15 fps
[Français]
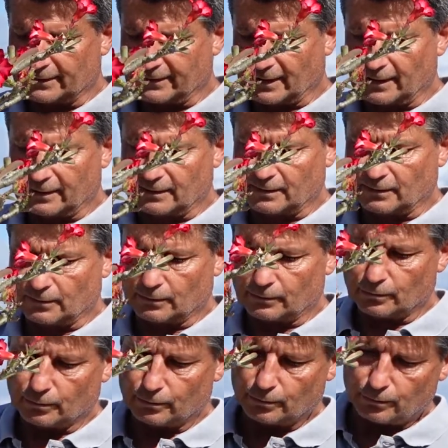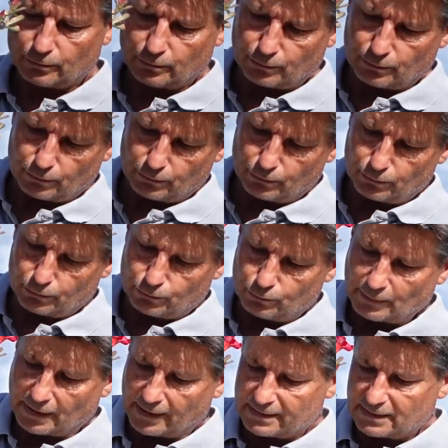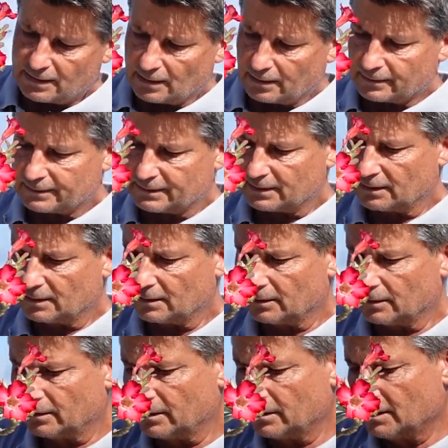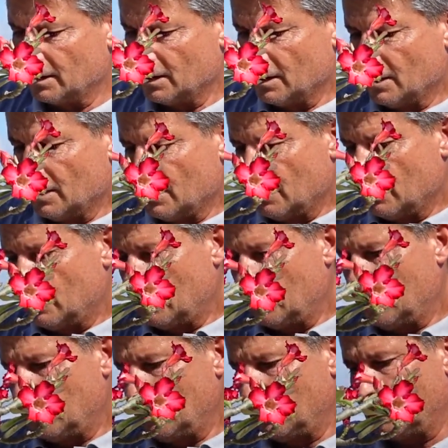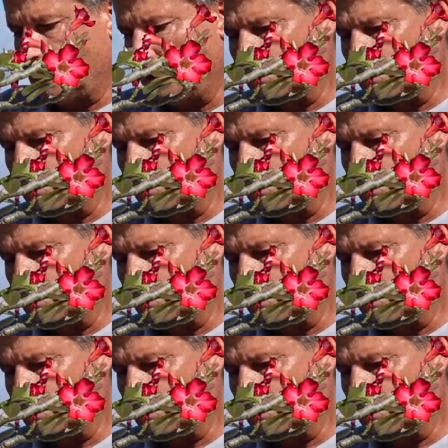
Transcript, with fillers: attaques d'une maladie. Hein. et, là,